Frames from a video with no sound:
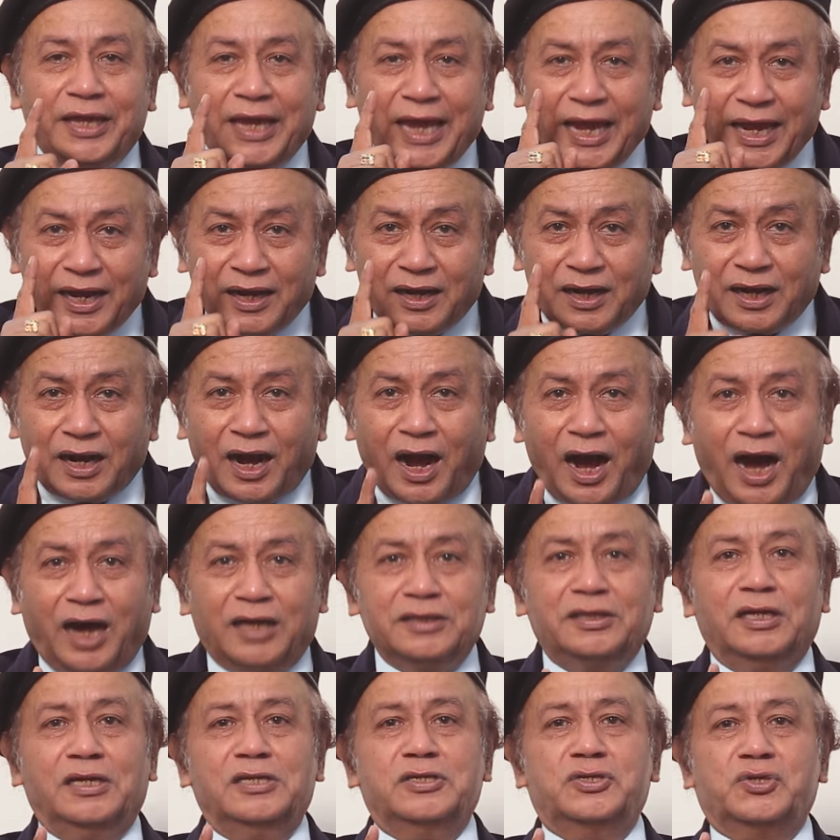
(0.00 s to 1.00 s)
ఏం
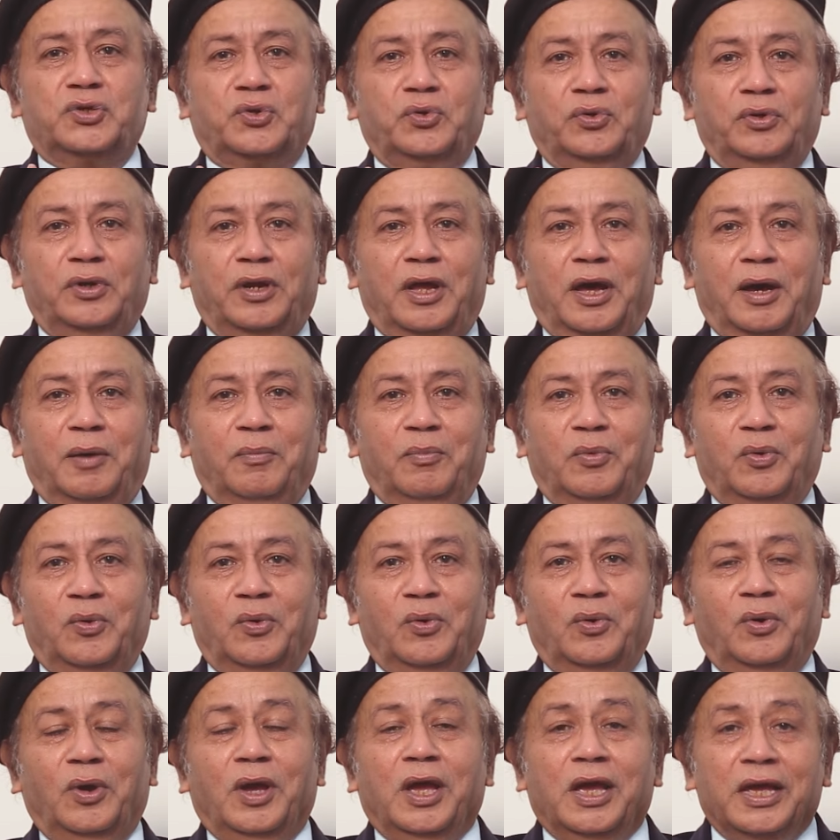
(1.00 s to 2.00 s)
కాదలుచుకున్నాము
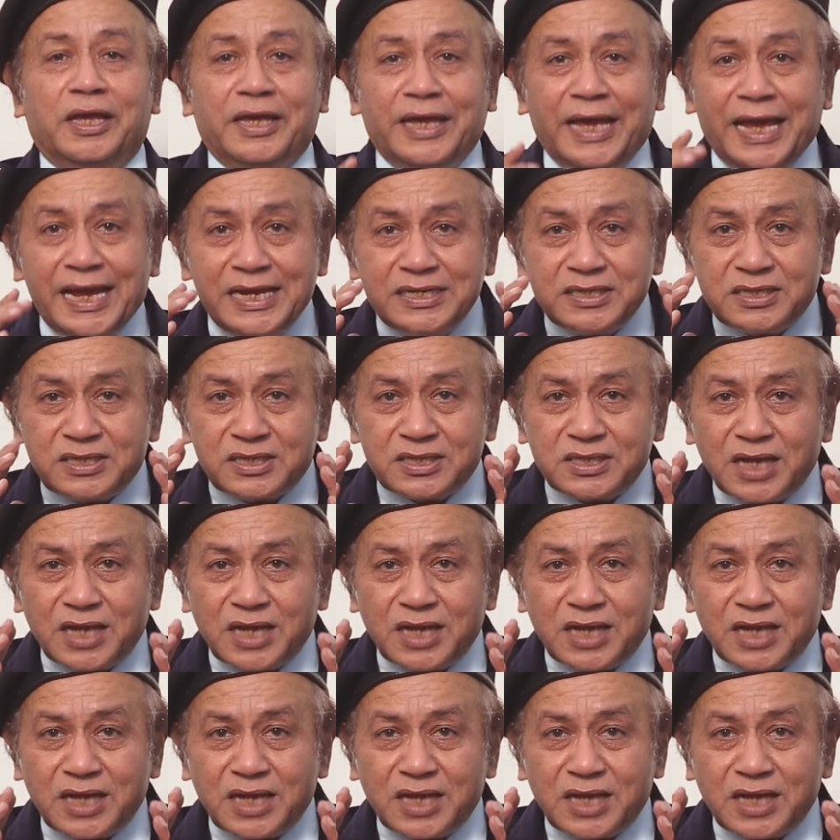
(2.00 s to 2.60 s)
ఏం